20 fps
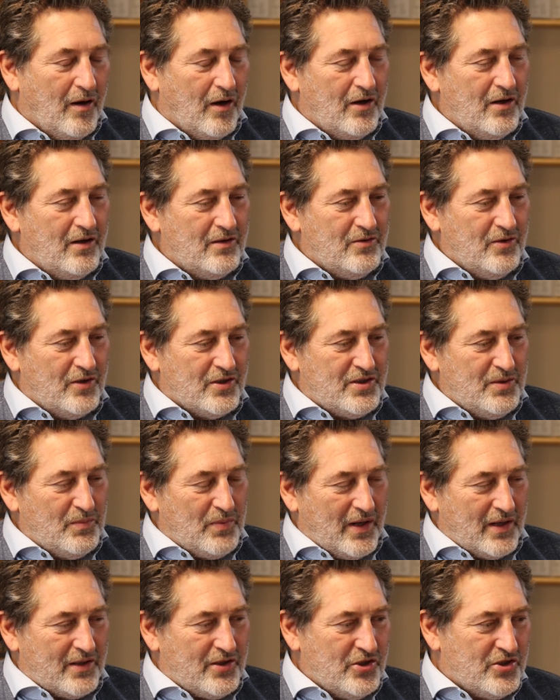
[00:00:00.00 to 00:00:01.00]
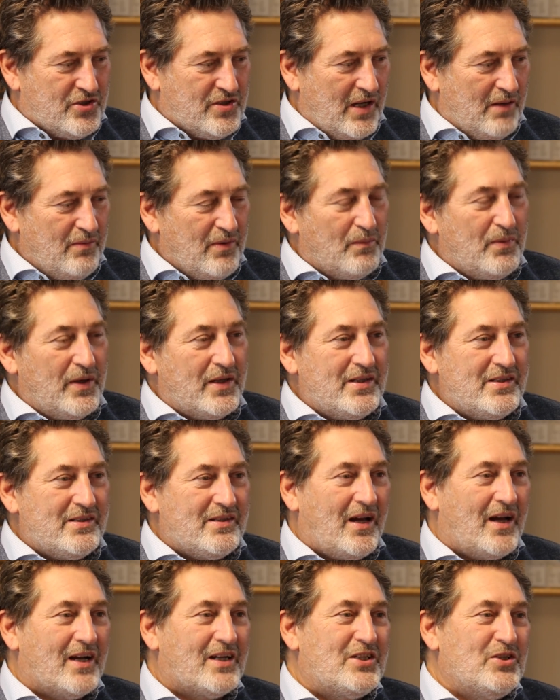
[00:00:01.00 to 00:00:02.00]
Du hast du praktisch selber bei
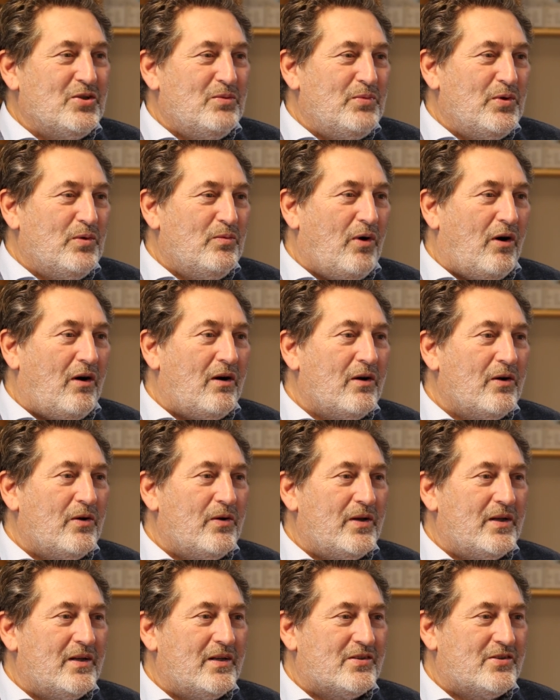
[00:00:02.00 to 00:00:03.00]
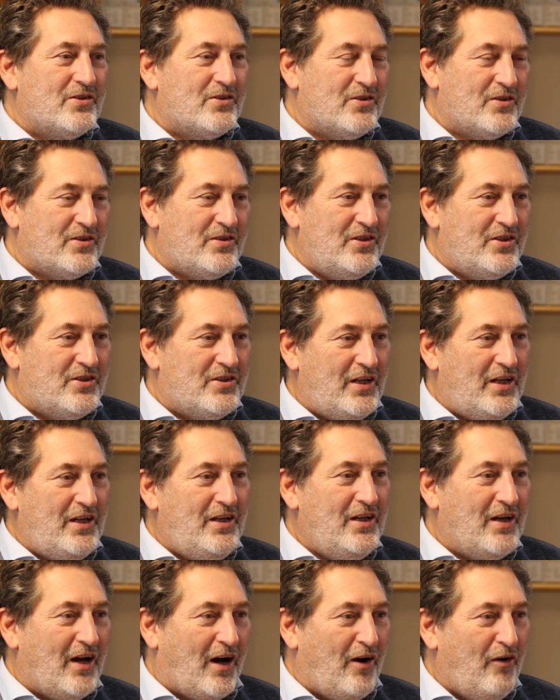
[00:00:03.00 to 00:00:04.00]
dieser Aktion beobachten können, dass du sagst, ich stehe
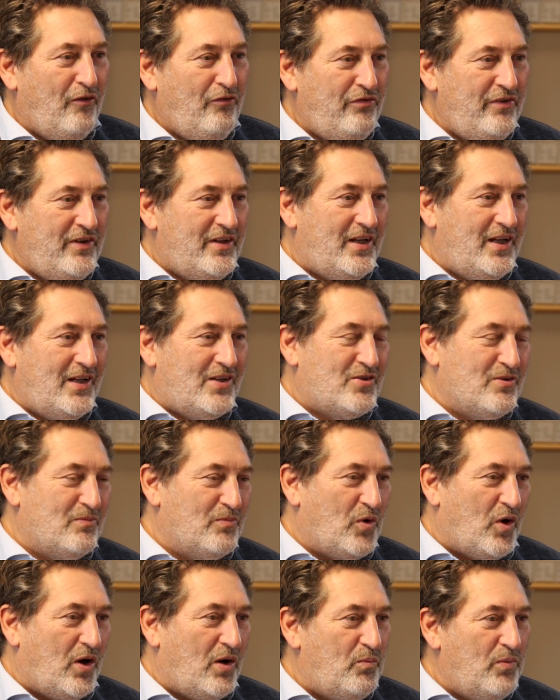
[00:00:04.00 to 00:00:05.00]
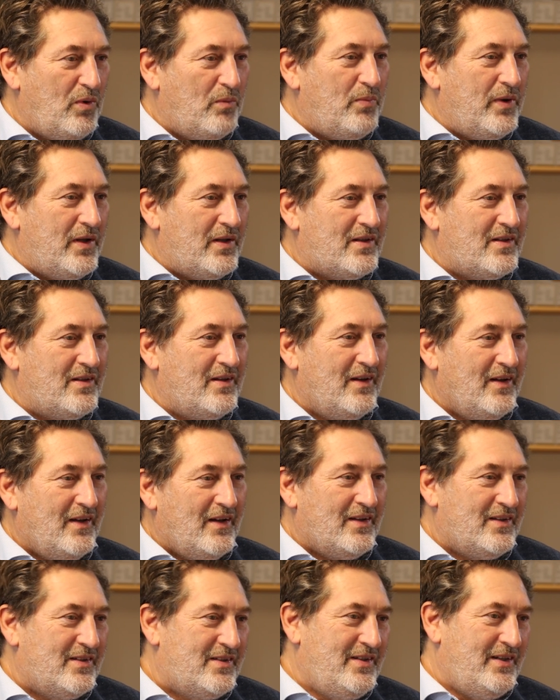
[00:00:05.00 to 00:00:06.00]
hier auf, ich gehe zum Nachbarbett,
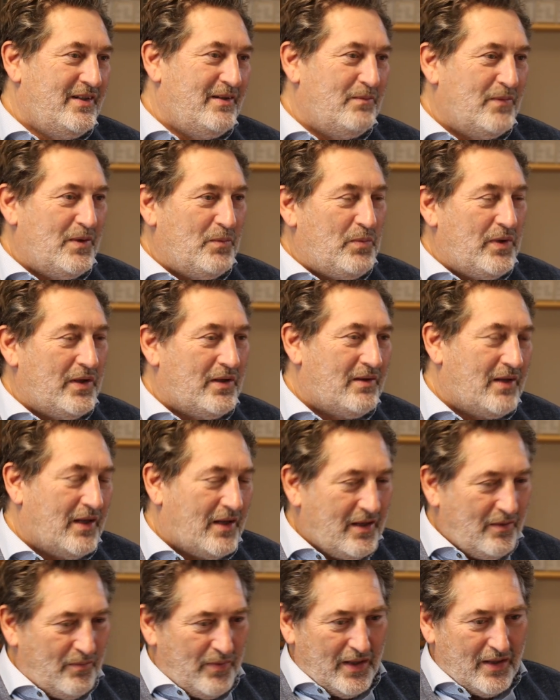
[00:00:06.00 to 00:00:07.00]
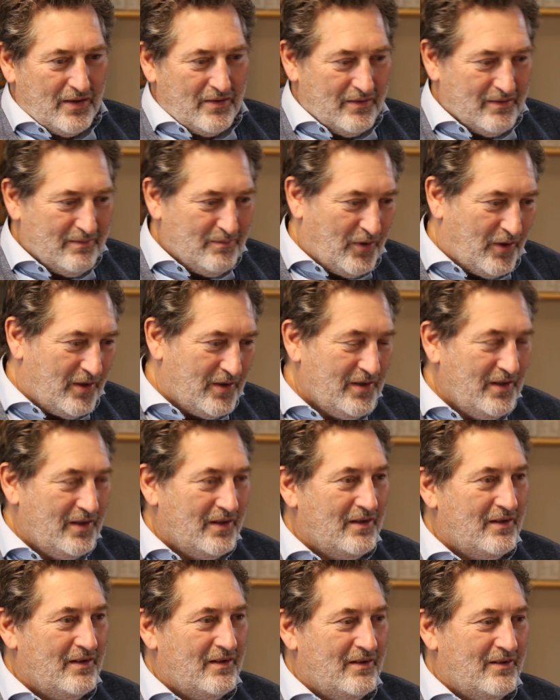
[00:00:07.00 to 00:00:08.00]
ziehe ihm die Bettdecke ja. weg und mache
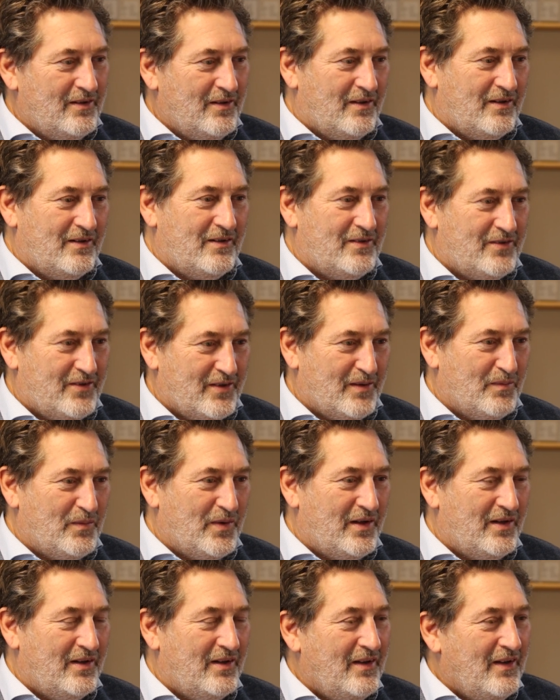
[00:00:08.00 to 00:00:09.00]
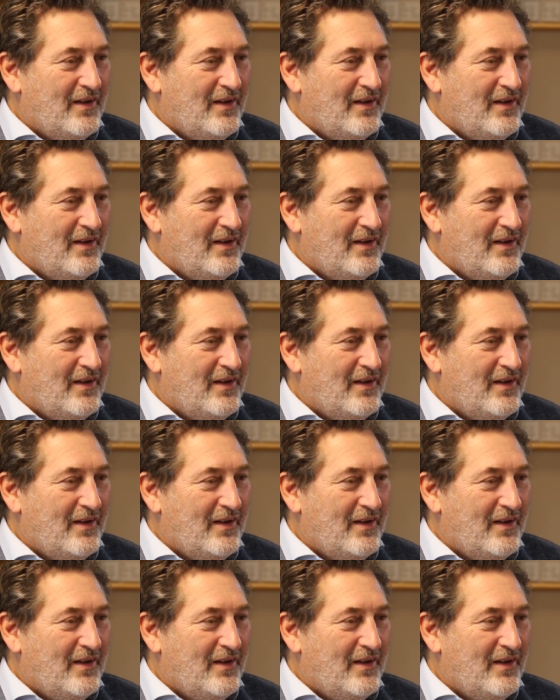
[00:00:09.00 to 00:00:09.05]
hier, äh, ja, sag ich mal,